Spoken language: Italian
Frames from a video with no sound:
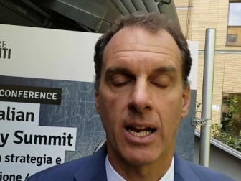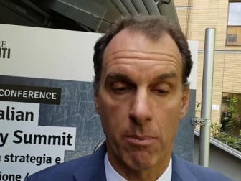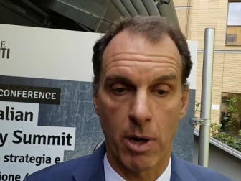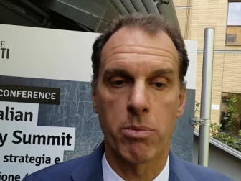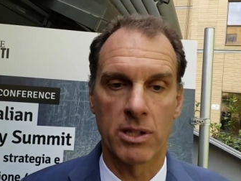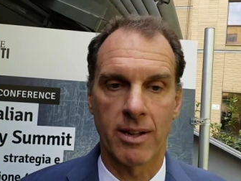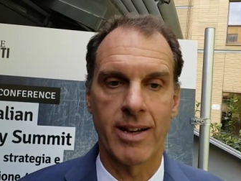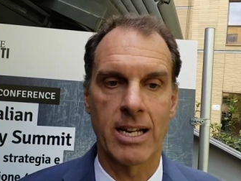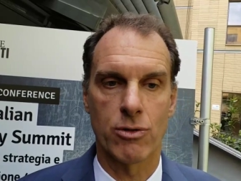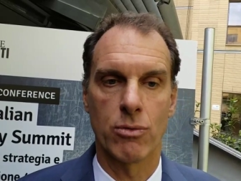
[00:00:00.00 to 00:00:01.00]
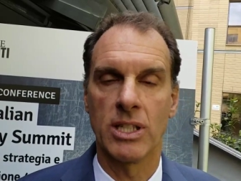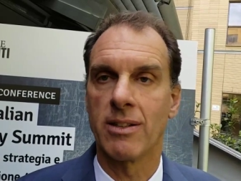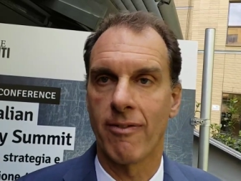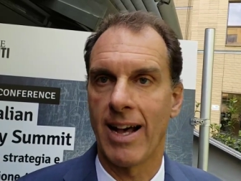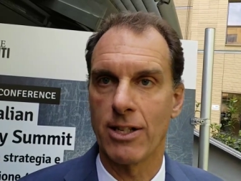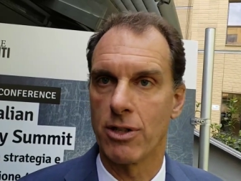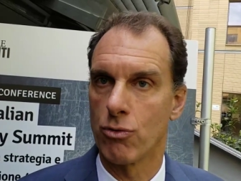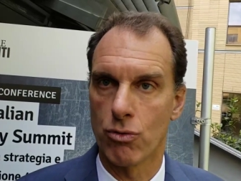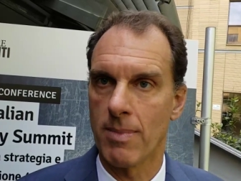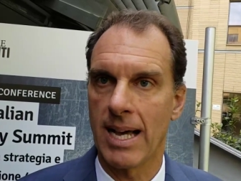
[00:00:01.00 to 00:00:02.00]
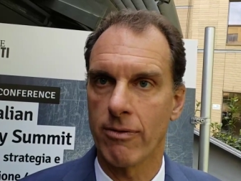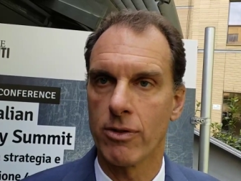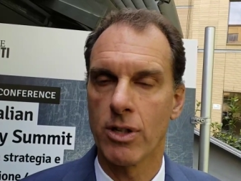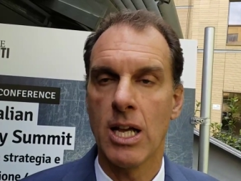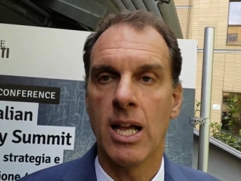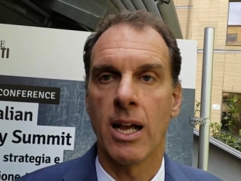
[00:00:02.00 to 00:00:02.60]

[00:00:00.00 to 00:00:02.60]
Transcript: che proprio attraverso un'interfaccia su smartphone